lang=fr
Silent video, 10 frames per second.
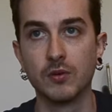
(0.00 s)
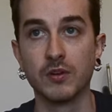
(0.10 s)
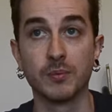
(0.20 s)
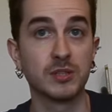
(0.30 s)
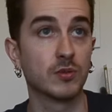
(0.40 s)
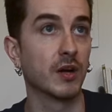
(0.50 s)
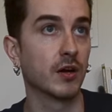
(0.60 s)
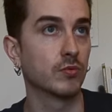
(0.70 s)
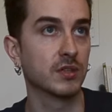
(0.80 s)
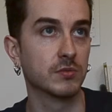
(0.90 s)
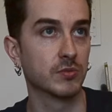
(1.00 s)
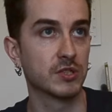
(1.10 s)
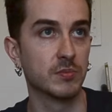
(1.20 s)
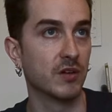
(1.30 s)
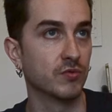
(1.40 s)
après ce qu'on m'a raconté, parce que moi, je
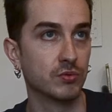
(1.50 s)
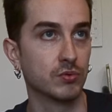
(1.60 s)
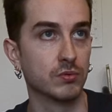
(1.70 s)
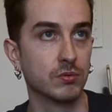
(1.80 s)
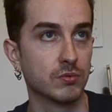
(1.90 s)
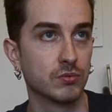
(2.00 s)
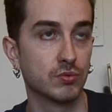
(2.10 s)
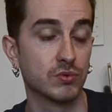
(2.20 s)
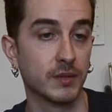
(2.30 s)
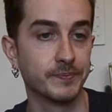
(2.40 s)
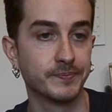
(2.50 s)
n'ai pas vu tout, ça.